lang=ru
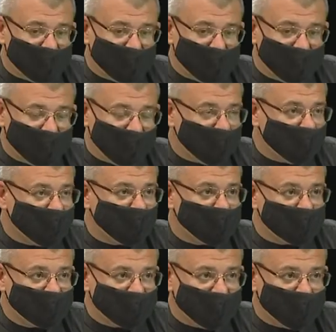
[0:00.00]

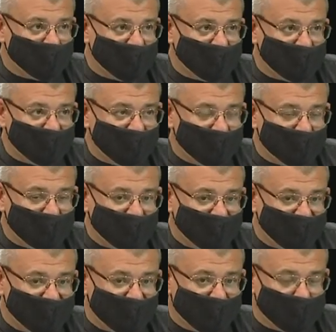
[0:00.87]
религиозные
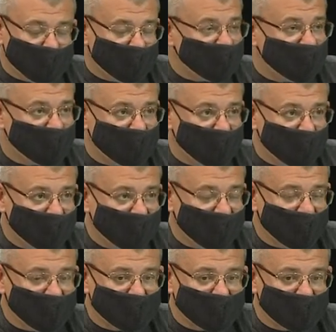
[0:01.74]
объединения верующих
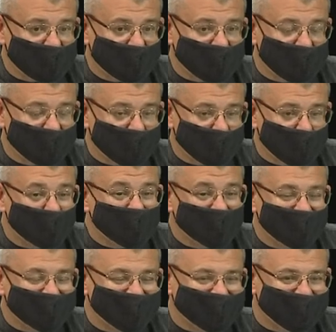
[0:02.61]
людей с
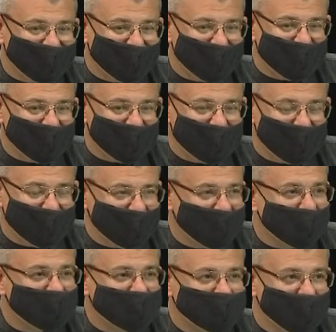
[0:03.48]
точки зрения
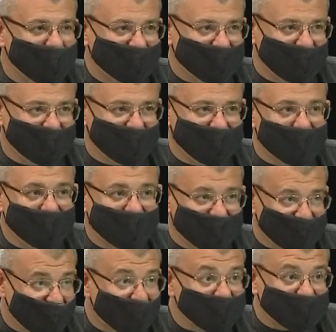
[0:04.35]
их исполнения
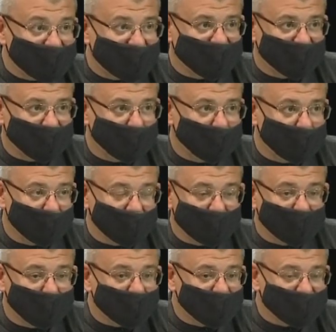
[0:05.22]
гражданского
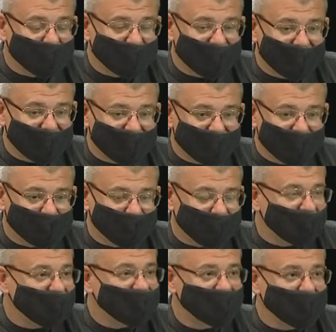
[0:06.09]
долга. То есть мы хотим
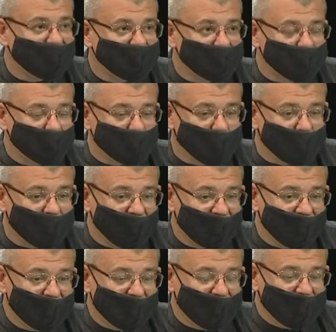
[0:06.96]
показать, что
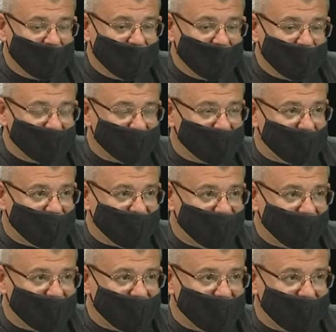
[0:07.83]

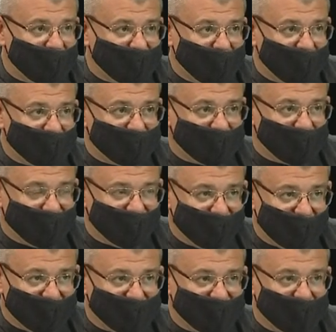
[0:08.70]
человек, ходящий
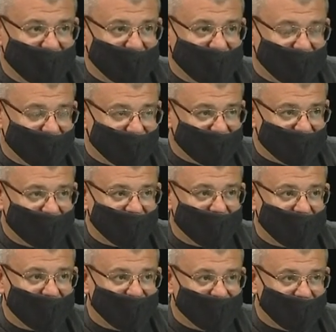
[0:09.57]
в мечеть, в
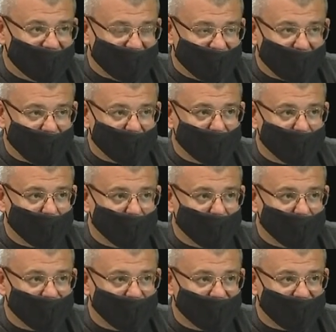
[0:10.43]
церковь, в
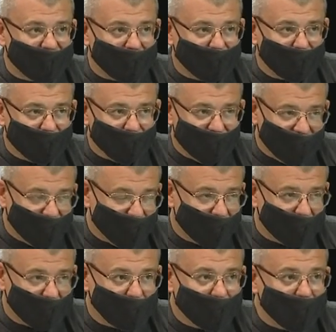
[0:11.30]
синагогу, в
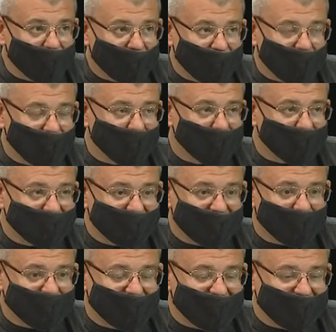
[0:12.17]
какое-либо другое
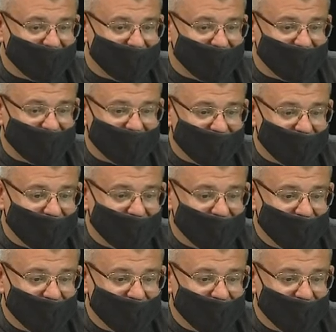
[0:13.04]
религиозное объединение,